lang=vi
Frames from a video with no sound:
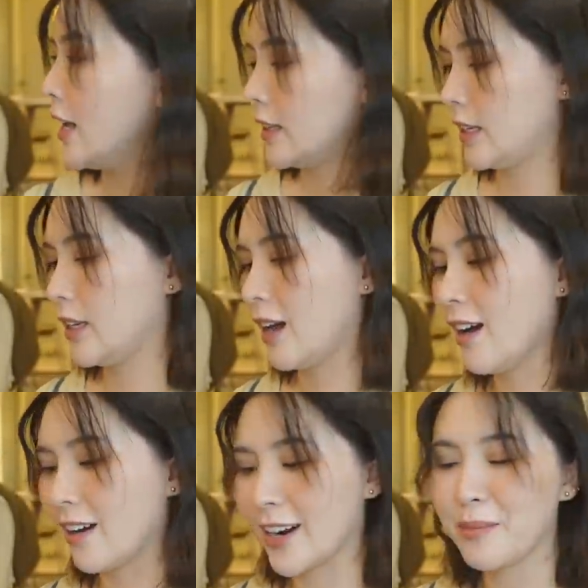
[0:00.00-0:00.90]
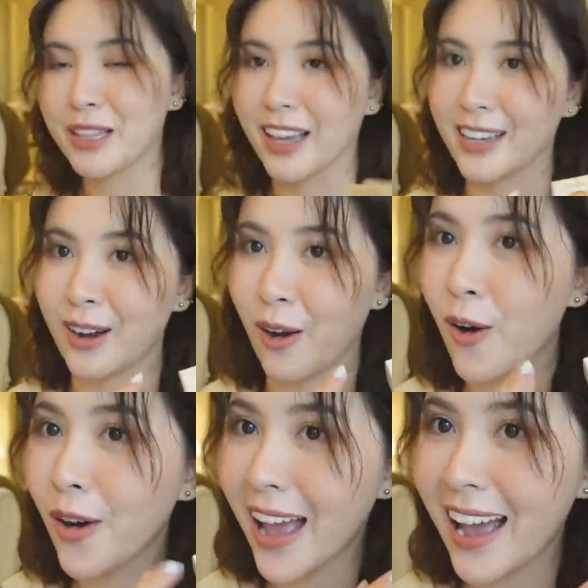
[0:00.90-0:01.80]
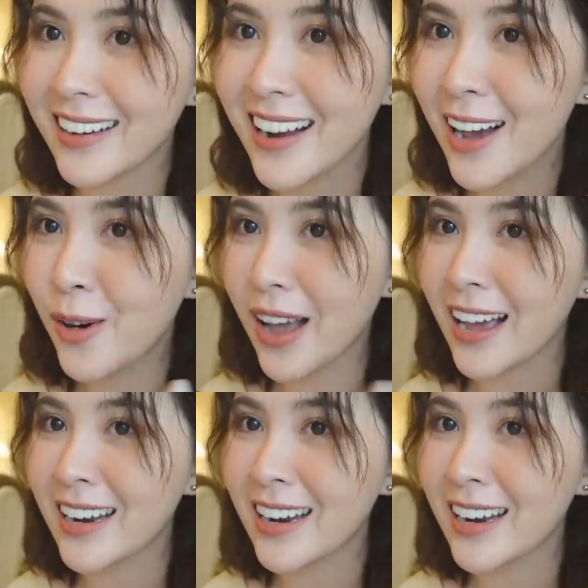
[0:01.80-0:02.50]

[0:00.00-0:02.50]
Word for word: thì ở đây mình thấy có Hội An Hội An